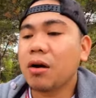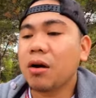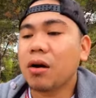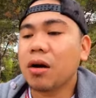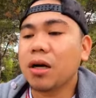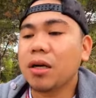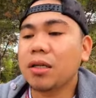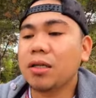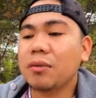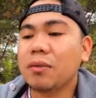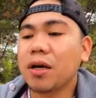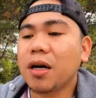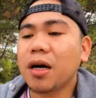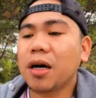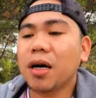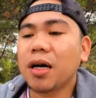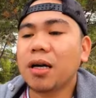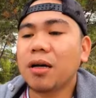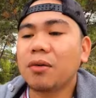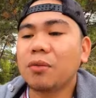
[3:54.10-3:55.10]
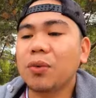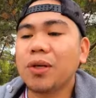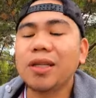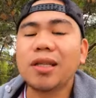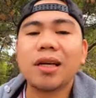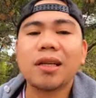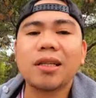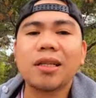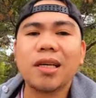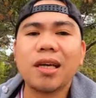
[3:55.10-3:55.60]
or uh,
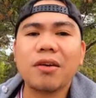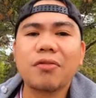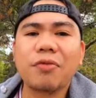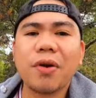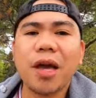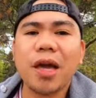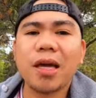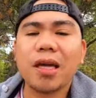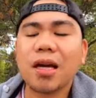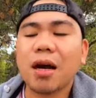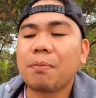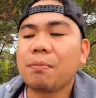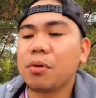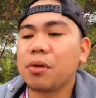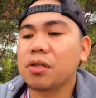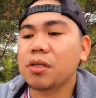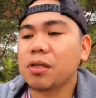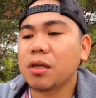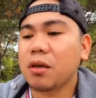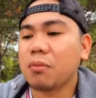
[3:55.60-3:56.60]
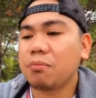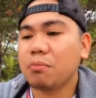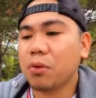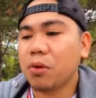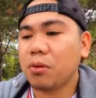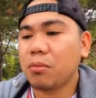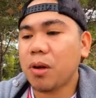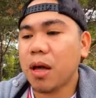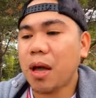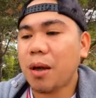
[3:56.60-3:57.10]
with a DFA apostle
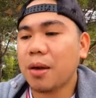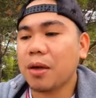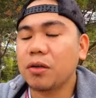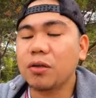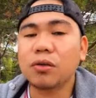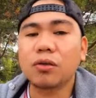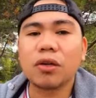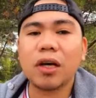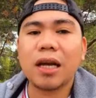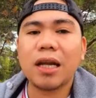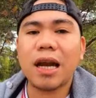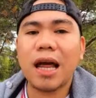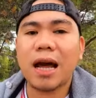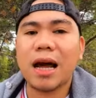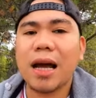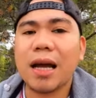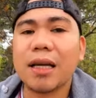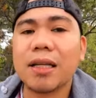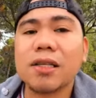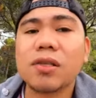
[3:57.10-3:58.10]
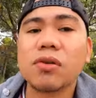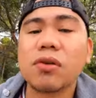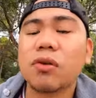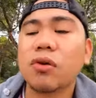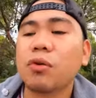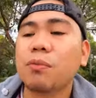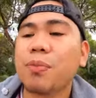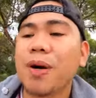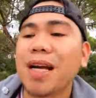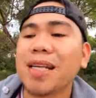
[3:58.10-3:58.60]
po na yung kailangan
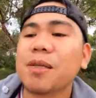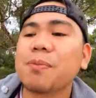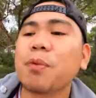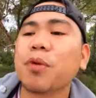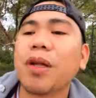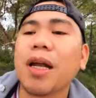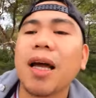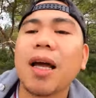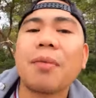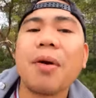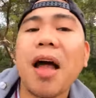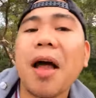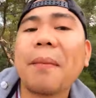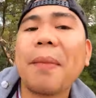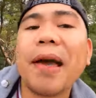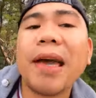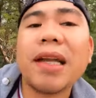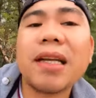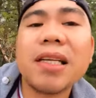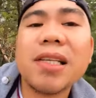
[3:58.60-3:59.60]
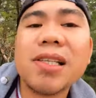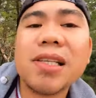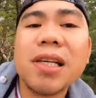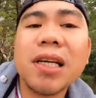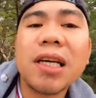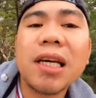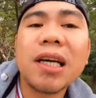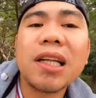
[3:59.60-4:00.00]
so yung process po talaga mga kabayan is